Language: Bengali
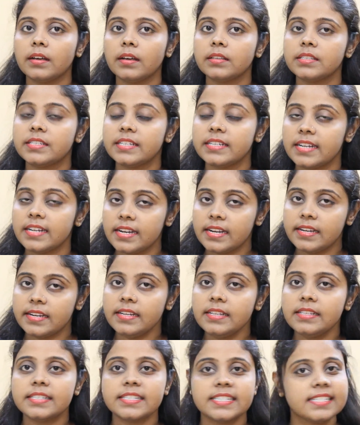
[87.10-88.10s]
জেনে
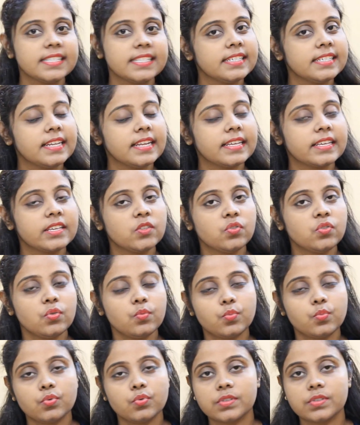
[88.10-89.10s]
নিন জেনে নিলে কিন্তু
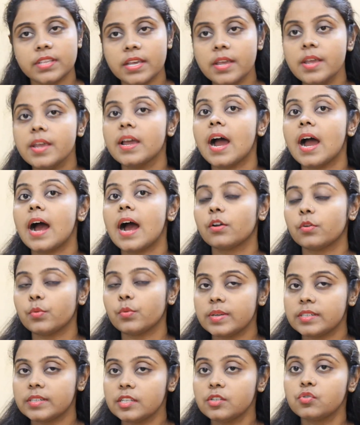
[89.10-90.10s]
বুঝতে আরও
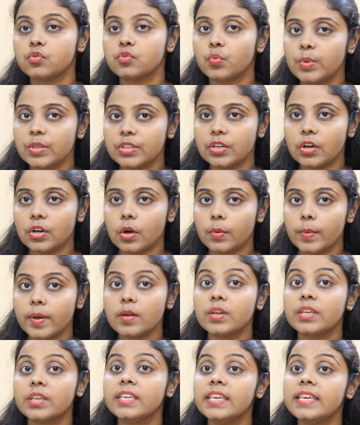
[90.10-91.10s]
বেশি সুবিধে হবে
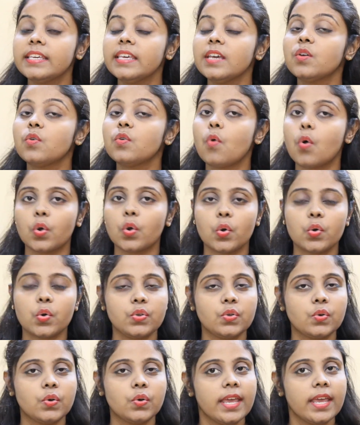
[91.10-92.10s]
কি কি
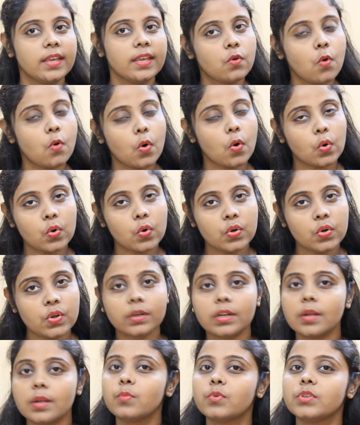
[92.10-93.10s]
করণীয় এই
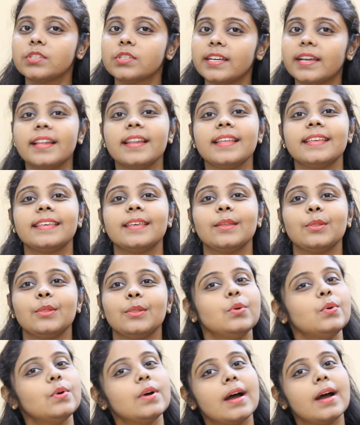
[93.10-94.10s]
করণীয়টা বুঝে গেলে
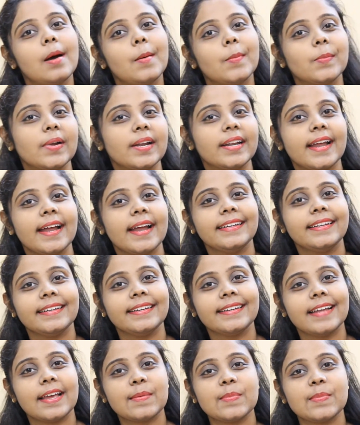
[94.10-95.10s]
কিন্তু আমরা নাইনটি
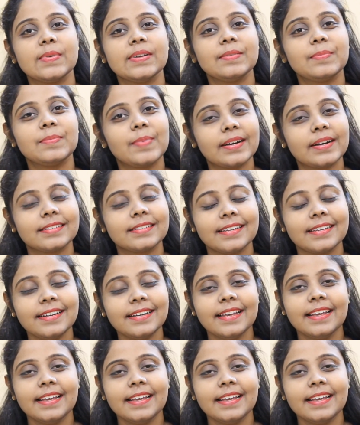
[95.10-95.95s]
নাইন পারসেন্ট